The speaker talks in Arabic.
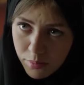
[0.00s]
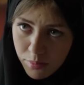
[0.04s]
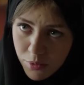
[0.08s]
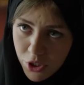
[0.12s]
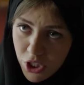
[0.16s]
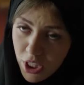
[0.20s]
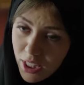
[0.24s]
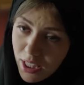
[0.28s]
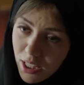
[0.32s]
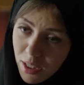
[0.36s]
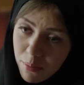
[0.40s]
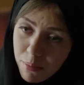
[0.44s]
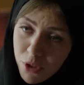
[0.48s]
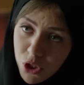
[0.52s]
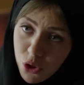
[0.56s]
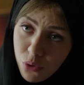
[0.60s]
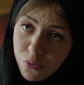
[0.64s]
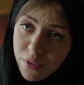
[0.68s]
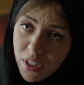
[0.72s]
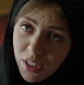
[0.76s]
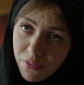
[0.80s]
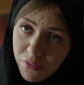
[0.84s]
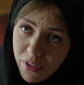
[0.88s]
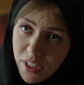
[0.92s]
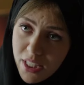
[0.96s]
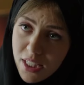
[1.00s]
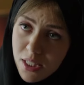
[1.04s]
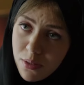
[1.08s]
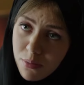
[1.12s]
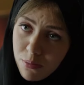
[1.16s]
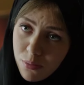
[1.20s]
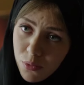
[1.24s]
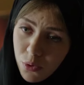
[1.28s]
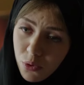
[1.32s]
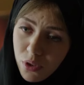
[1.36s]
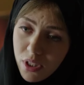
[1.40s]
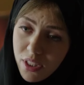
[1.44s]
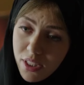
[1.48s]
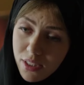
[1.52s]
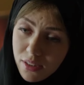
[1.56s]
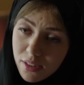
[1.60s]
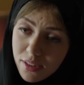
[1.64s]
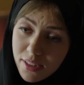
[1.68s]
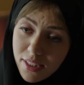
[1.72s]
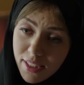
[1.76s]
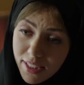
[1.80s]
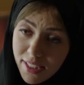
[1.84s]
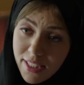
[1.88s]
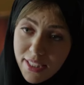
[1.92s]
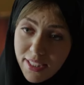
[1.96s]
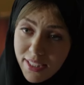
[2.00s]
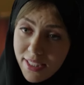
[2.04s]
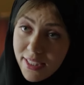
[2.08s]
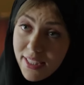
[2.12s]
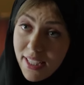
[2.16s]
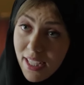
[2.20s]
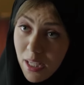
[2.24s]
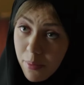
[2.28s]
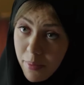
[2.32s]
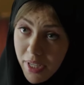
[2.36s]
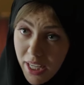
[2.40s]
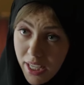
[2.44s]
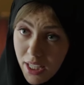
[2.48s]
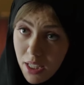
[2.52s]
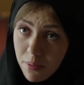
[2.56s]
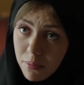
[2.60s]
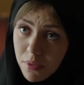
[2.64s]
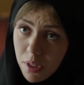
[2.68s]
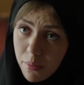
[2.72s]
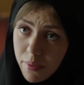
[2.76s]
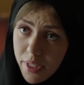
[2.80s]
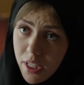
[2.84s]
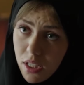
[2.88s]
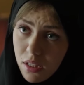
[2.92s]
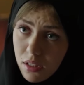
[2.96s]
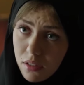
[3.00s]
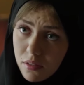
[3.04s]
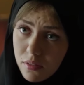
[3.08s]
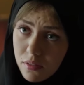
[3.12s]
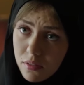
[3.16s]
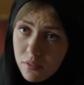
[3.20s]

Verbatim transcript: مش انا لما شفتك في الاسم قلت لي ان انت كمان حلمت بيا؟